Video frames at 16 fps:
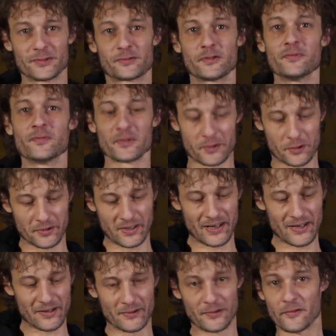Tout le monde
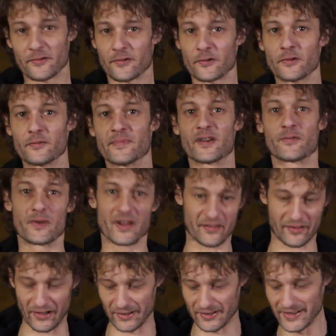connaît le jeu, mais où est
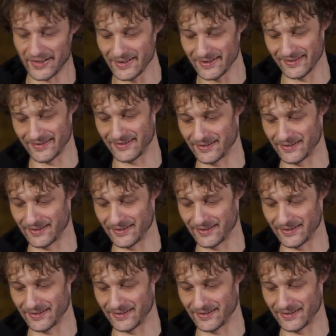Charlie